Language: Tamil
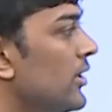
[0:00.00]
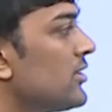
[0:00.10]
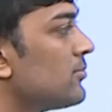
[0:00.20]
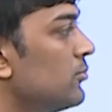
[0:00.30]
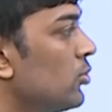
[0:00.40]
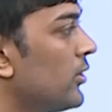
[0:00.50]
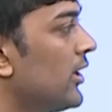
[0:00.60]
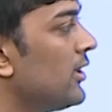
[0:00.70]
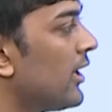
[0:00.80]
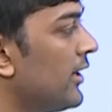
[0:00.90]
எஸ் மியூ
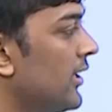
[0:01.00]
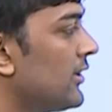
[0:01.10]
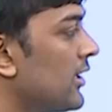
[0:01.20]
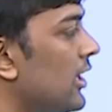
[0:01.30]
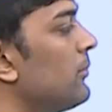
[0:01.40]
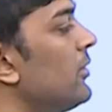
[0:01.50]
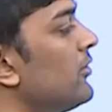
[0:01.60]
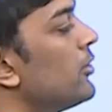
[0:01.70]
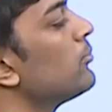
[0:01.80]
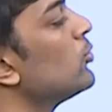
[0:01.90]
கேன்னு தனியாக தராமல்
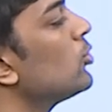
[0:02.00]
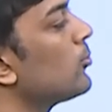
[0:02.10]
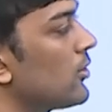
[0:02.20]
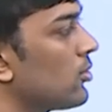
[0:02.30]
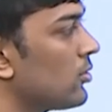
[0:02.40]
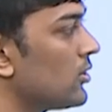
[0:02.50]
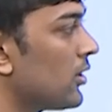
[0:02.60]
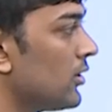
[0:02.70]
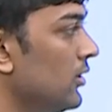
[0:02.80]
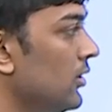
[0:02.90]
வெறும் மியூன்னு மட்டும்
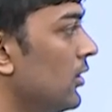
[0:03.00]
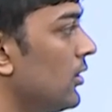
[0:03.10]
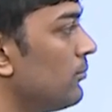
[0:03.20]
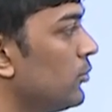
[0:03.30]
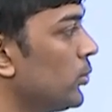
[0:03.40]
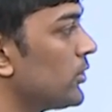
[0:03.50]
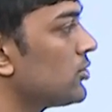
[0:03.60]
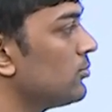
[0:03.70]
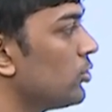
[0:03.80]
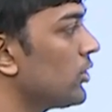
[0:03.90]
கொடுத்தாங்கன்னா மியூ
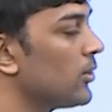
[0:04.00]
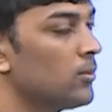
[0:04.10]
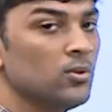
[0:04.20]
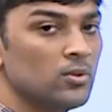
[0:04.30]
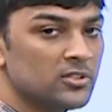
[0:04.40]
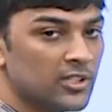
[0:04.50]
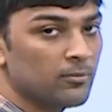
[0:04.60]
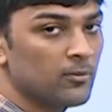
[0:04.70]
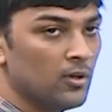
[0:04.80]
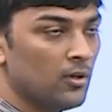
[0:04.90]
எஸும் மியூ கேவும் சேம்